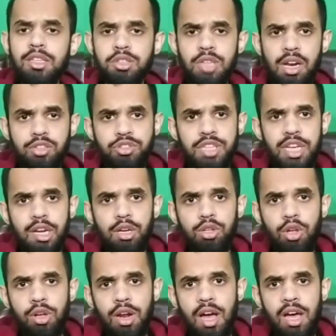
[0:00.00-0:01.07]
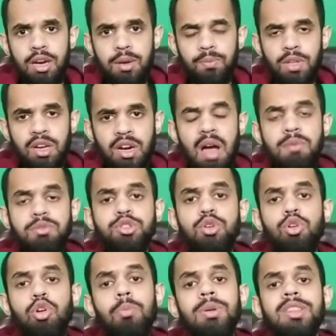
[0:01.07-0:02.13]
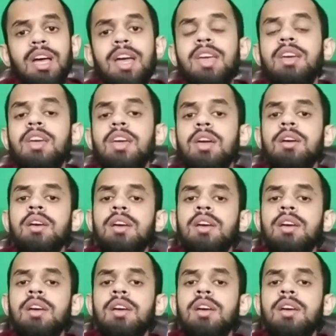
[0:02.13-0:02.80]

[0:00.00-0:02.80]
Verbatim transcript: जलसे के दौरान रावजियों को बताएंगे